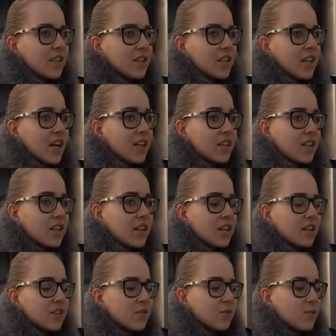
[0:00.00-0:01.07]
Да, так как
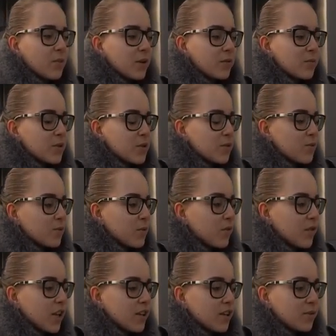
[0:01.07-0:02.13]
это
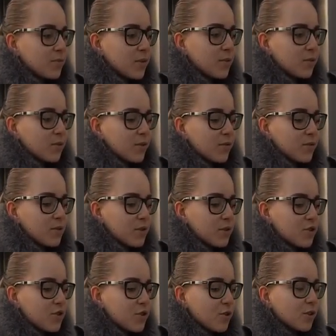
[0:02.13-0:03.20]
бизнес-управление, у меня будет довольно
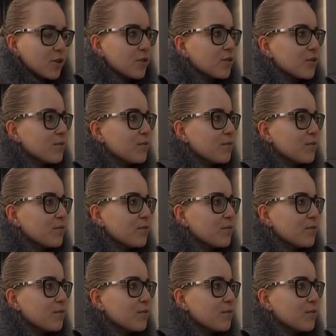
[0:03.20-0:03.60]
широкий